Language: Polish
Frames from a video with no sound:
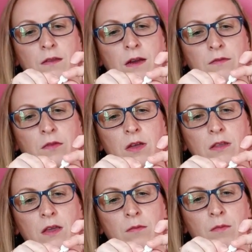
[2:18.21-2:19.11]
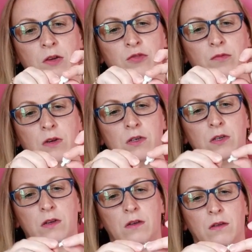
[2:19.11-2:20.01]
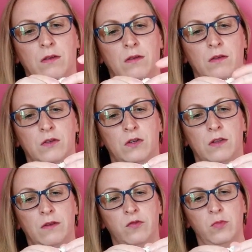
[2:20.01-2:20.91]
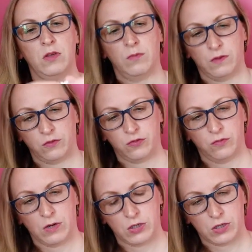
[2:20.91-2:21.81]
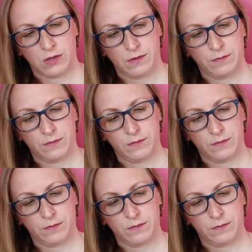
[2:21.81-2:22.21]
Trafił, a nie, ma sznureczek. Czy trafił mi się bez sznureczka?